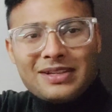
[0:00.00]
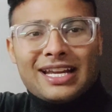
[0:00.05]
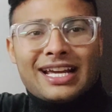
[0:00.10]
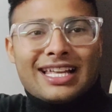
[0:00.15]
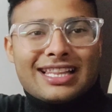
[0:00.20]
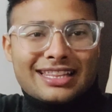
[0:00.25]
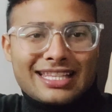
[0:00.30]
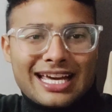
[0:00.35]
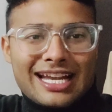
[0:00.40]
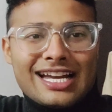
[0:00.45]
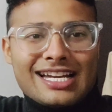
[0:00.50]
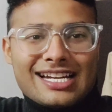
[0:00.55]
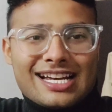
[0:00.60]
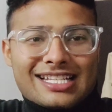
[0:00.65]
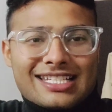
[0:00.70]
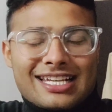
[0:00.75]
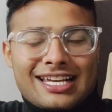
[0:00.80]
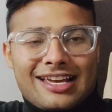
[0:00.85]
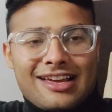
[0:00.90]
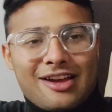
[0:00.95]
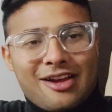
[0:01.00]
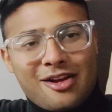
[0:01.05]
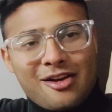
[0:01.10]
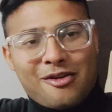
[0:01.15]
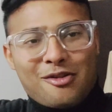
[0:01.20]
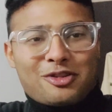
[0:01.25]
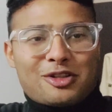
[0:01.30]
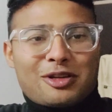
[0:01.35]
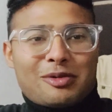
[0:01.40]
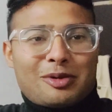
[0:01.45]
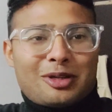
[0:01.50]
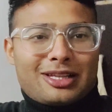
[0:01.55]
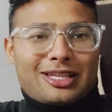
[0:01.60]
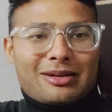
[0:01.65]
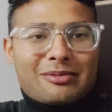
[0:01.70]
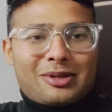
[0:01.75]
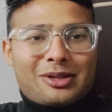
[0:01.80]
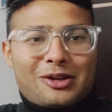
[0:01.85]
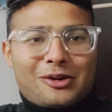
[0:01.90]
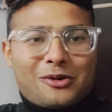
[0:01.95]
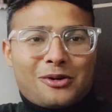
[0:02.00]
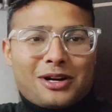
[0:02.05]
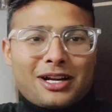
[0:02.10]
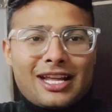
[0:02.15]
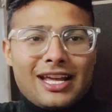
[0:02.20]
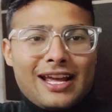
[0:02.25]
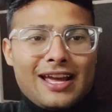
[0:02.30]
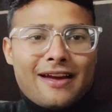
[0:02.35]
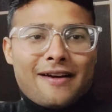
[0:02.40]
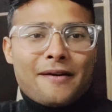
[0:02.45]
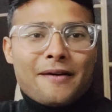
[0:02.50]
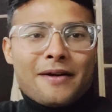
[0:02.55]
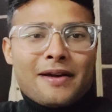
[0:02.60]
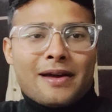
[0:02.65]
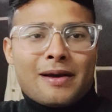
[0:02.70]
निकलता है ना जहाँ से उसको बोलते हैं विद्रोह ठीक है